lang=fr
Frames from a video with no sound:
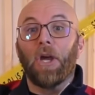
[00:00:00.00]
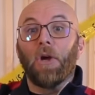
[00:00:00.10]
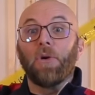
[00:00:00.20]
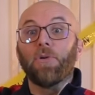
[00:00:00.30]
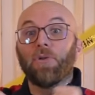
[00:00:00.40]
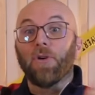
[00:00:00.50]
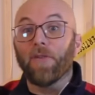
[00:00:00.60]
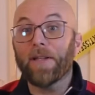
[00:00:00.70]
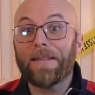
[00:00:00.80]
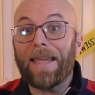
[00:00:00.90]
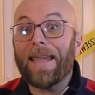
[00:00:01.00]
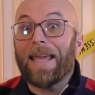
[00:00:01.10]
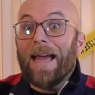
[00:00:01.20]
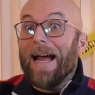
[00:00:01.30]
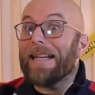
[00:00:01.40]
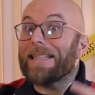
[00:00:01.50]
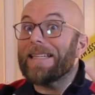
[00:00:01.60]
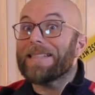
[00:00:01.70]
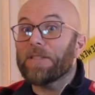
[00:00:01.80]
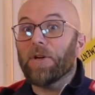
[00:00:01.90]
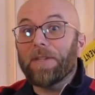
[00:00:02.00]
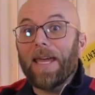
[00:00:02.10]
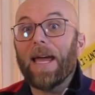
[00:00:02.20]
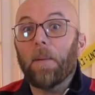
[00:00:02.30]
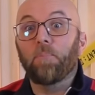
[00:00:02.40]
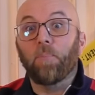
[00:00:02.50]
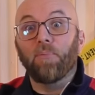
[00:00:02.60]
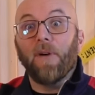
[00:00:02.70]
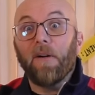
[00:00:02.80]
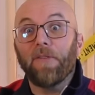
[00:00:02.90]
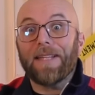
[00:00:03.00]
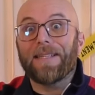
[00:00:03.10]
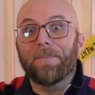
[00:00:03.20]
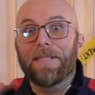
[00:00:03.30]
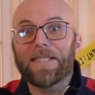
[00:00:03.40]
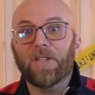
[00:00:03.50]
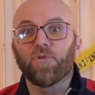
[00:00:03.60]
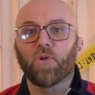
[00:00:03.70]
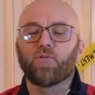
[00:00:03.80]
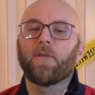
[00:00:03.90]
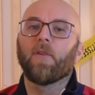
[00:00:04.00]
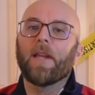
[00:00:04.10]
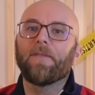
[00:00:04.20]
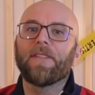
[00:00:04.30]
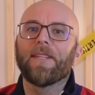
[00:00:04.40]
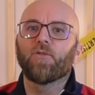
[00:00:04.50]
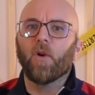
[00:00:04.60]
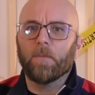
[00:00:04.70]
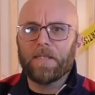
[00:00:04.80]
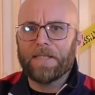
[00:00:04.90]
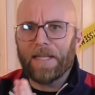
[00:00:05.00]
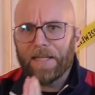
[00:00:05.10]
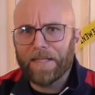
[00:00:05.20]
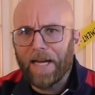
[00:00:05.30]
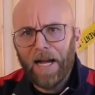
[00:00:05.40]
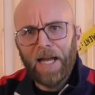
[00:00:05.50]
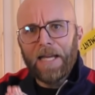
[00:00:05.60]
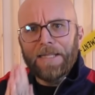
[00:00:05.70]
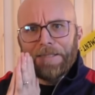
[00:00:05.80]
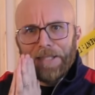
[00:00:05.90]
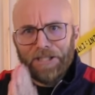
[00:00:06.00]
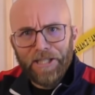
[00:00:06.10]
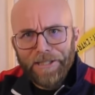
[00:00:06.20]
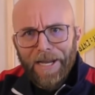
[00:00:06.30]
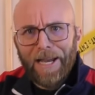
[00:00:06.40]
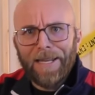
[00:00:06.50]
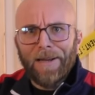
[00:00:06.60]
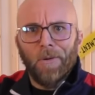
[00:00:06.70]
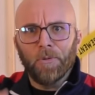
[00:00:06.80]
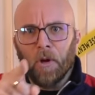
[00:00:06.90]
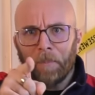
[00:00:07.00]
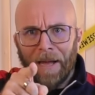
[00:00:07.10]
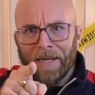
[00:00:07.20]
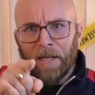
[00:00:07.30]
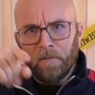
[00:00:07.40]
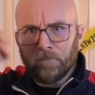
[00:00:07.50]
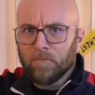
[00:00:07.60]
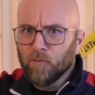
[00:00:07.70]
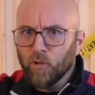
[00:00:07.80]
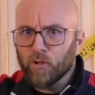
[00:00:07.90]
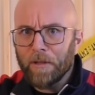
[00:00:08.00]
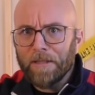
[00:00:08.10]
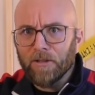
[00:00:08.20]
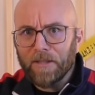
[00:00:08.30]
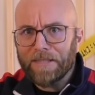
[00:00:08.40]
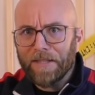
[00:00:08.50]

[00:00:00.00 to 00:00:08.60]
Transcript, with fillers: une nouveauté, un questionnaire pour pouvoir faire des mises à jour suivant la vie des joueurs. Mais ça, les gars, c'est génial. On en parle tout de suite dans cette